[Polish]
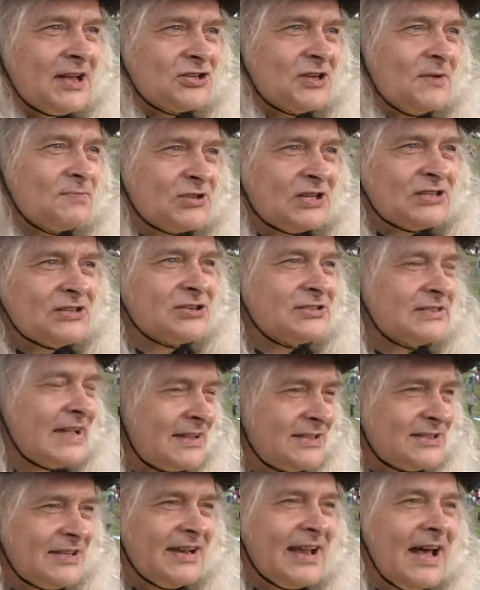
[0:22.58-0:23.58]
się przez
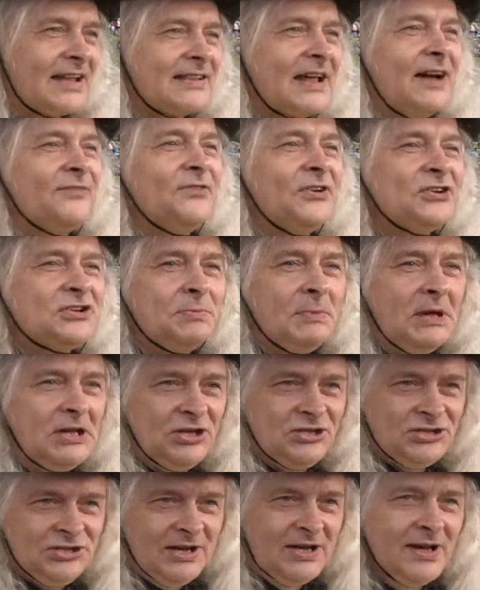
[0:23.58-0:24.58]
ostatnie lata
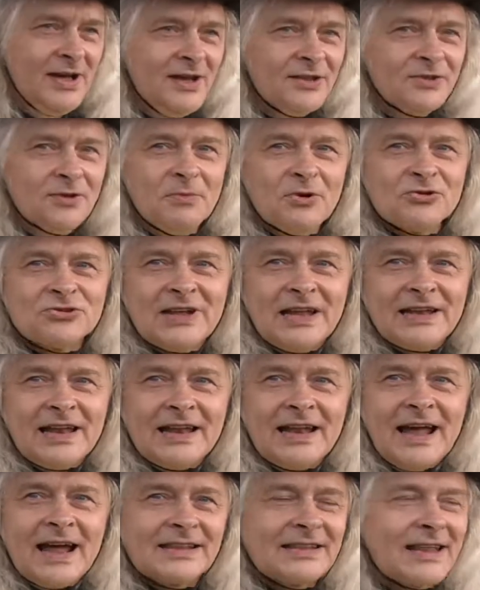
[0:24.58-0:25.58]
wyśmienicie. Tu można na
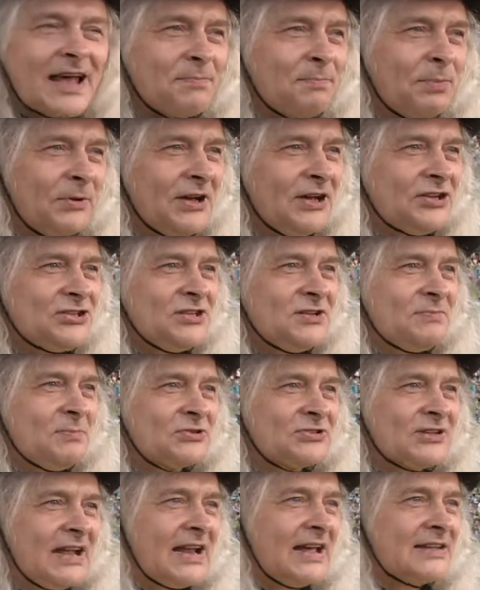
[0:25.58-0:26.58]
nartach pojeździć,
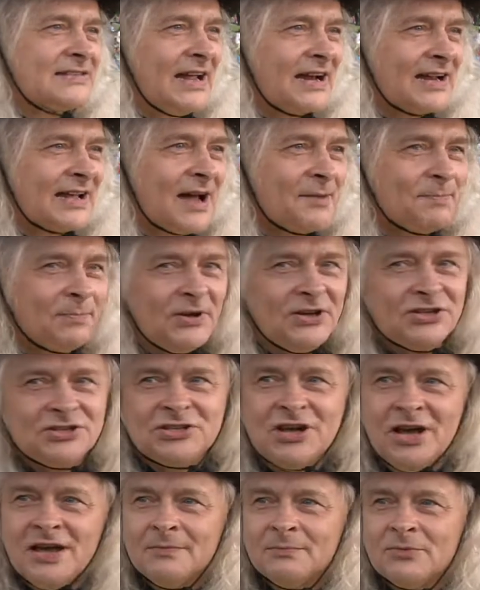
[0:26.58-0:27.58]
można na sarkach
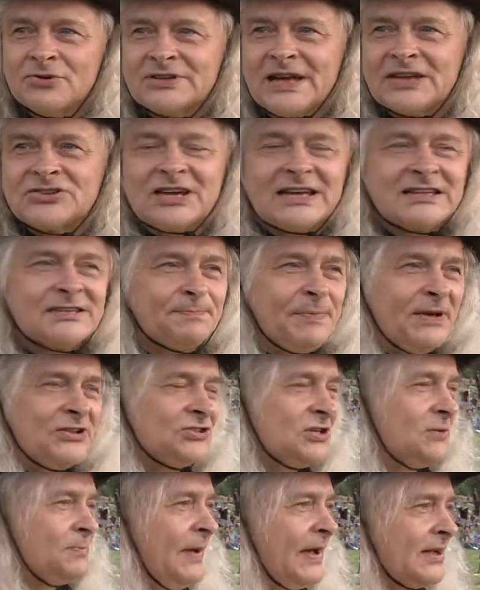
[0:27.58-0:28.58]
pojeździć, można czas
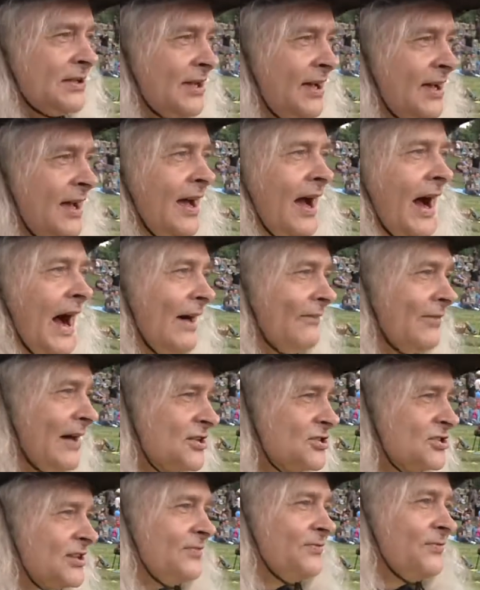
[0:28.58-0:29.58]
spędzić pięknie, a
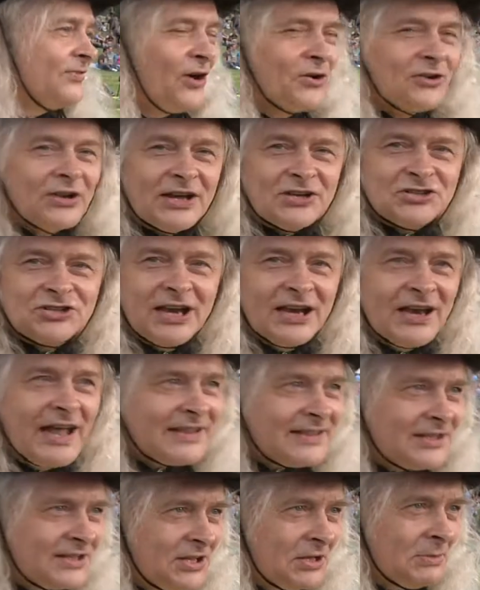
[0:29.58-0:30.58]
właśnie w okresie
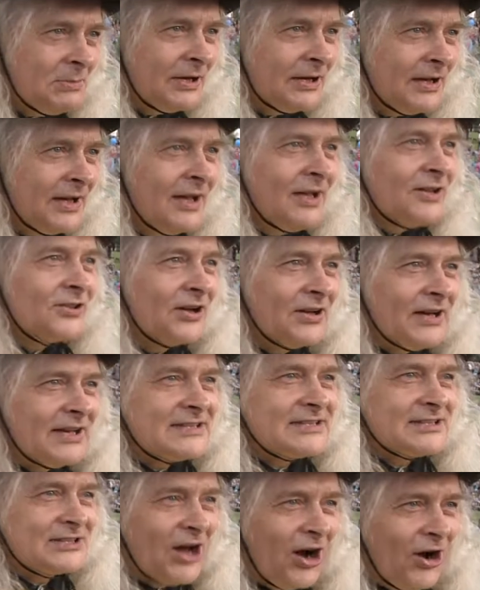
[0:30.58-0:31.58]
letnim to
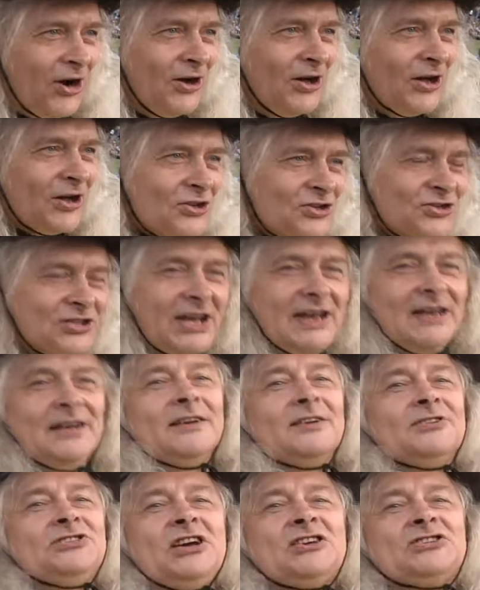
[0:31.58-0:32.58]
jest to, że
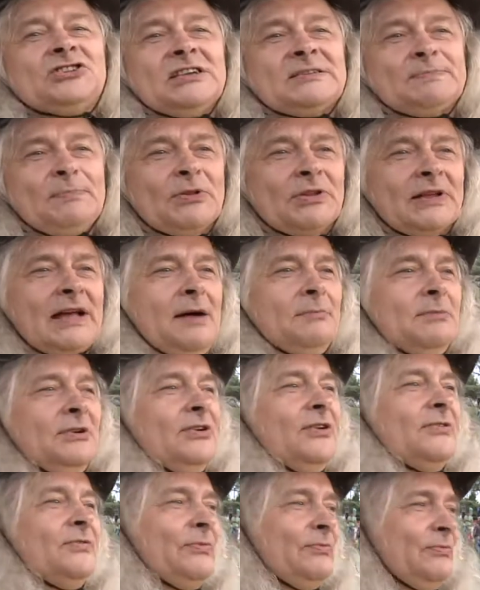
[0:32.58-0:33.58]
gdzie się spotkamy?
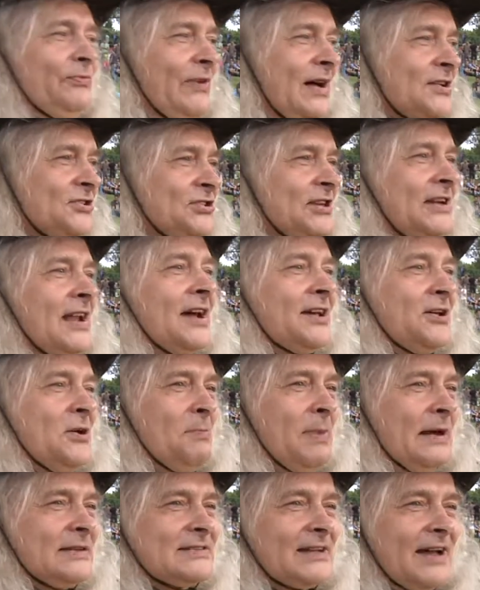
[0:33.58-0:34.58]
No właśnie na
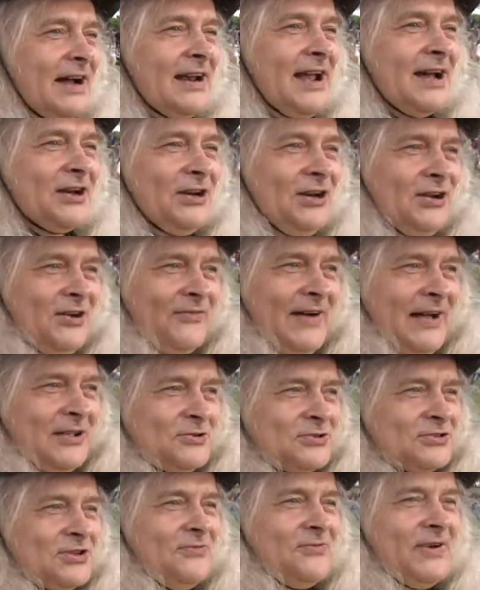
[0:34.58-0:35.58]
kiełbaskach, na grillowaniu,
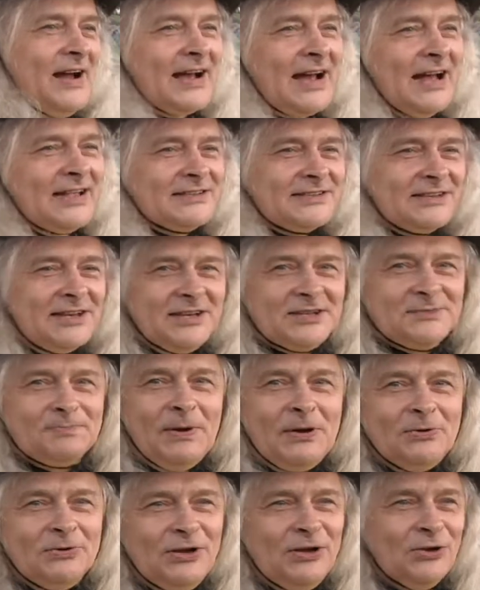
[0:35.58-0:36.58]
są wakacje, jest pełny